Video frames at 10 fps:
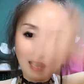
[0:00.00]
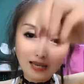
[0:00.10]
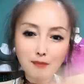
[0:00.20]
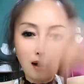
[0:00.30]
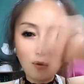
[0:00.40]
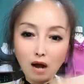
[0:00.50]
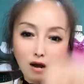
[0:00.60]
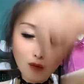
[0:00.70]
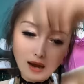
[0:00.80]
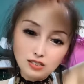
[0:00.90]
哎呀妈，
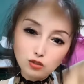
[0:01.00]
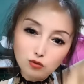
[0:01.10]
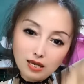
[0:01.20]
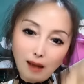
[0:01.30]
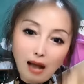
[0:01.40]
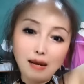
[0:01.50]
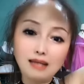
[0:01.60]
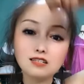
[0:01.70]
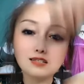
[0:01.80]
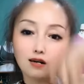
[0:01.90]
哗一拽，一把把
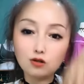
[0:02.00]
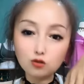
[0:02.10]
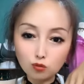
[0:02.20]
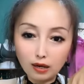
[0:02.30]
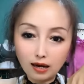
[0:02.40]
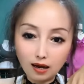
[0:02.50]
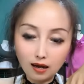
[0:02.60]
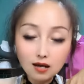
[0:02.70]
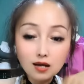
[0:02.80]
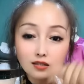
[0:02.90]
那丝儿出来了，
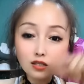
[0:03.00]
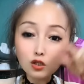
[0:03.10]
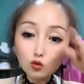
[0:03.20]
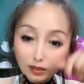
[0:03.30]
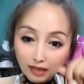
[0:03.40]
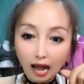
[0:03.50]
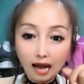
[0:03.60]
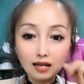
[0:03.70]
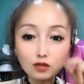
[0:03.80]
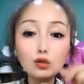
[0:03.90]
那就断
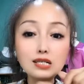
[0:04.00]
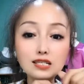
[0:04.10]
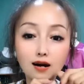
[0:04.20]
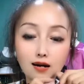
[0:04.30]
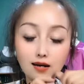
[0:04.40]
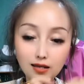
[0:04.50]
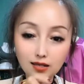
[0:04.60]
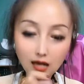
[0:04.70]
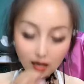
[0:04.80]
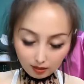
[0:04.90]
弹了，断丝儿了，
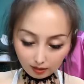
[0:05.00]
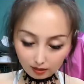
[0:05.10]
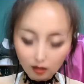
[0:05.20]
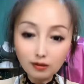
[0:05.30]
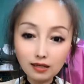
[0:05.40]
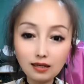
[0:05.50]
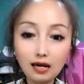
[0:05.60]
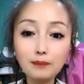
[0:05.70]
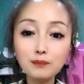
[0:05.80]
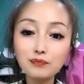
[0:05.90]
里头那
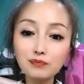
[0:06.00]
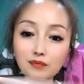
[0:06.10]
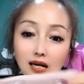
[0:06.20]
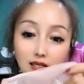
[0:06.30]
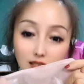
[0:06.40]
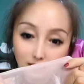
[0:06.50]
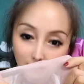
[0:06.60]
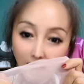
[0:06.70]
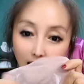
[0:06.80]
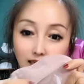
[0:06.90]
个
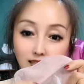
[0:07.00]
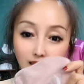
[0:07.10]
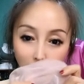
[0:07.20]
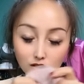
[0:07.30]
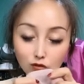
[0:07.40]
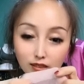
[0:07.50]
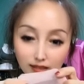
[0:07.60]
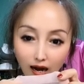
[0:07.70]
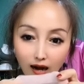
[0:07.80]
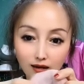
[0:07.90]
弹力绳收紧
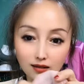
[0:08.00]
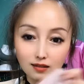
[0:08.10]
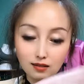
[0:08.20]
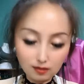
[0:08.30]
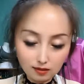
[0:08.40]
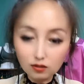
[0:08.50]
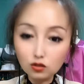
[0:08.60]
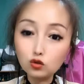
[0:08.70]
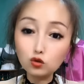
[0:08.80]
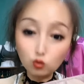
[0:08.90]
带，
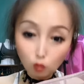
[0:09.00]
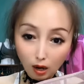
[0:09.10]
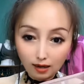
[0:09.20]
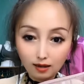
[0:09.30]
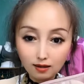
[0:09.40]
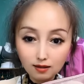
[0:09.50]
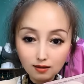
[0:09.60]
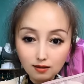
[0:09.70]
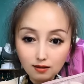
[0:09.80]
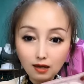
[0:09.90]
就断了
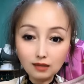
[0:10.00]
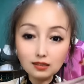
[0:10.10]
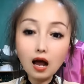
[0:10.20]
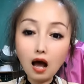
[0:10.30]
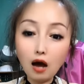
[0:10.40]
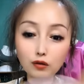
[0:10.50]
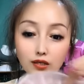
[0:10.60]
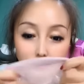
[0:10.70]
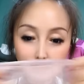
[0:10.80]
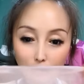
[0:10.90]
啊。这好
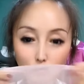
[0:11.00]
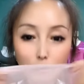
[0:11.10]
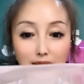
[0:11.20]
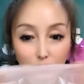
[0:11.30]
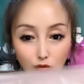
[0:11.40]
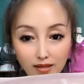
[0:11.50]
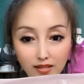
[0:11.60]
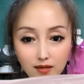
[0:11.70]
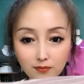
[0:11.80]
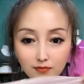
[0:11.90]
的是咋穿不带断
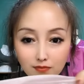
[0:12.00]
的，